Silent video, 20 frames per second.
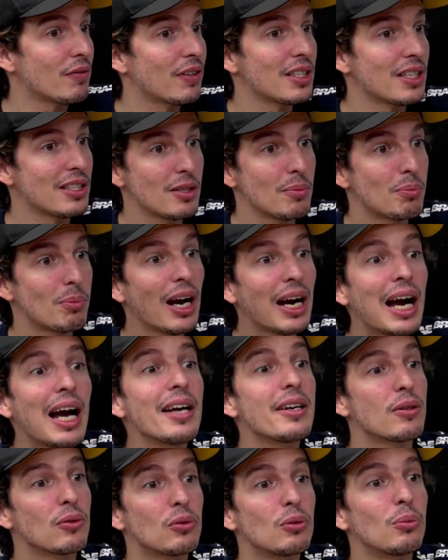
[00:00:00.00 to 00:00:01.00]
fazer se pagar
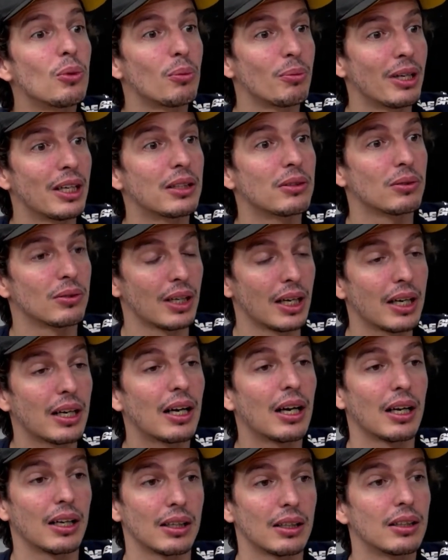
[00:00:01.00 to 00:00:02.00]
em algum momento. Né,
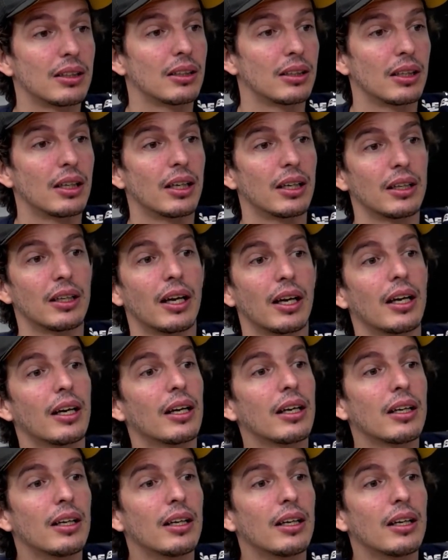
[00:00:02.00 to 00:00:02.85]
sim. Né, é,